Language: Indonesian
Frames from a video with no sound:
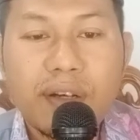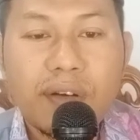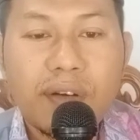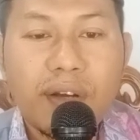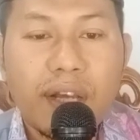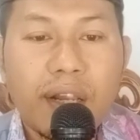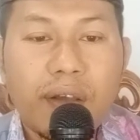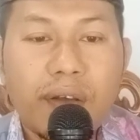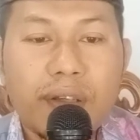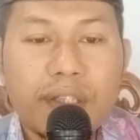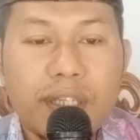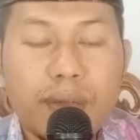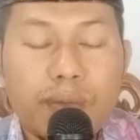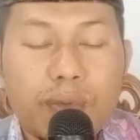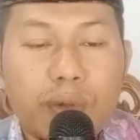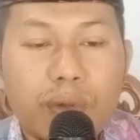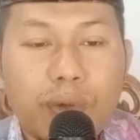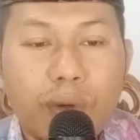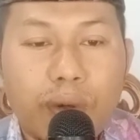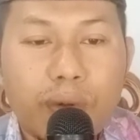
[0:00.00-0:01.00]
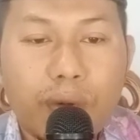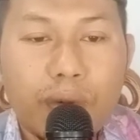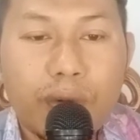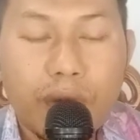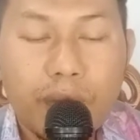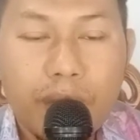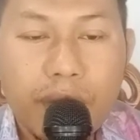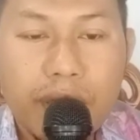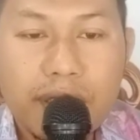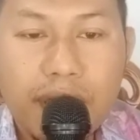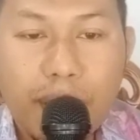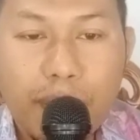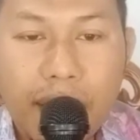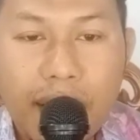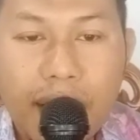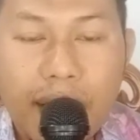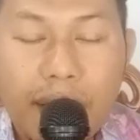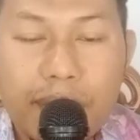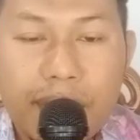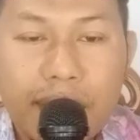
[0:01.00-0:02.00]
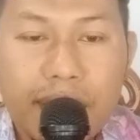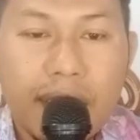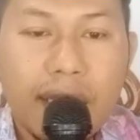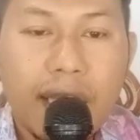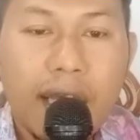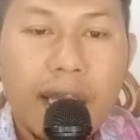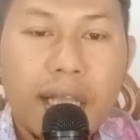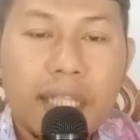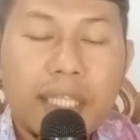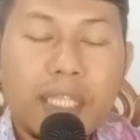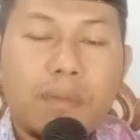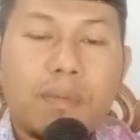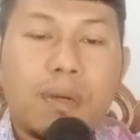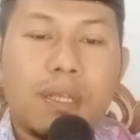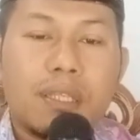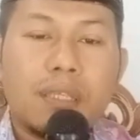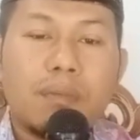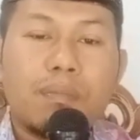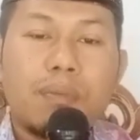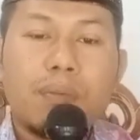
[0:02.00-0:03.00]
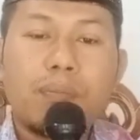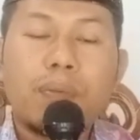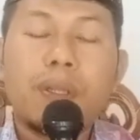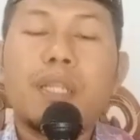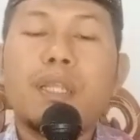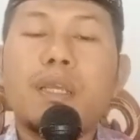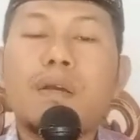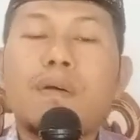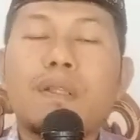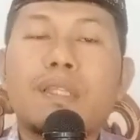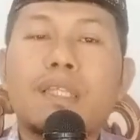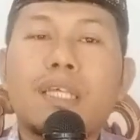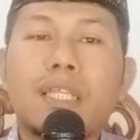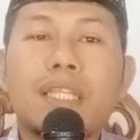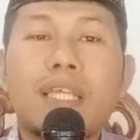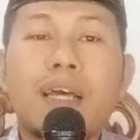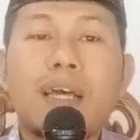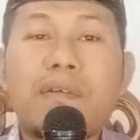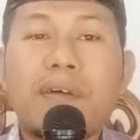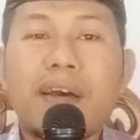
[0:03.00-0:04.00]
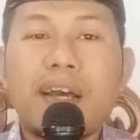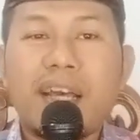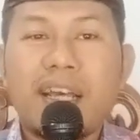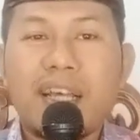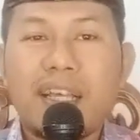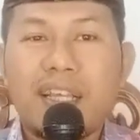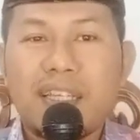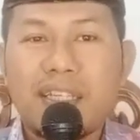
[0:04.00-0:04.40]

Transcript: alaihi wasallam duduk-duduk bersama kami tiba-tiba beliau tertawa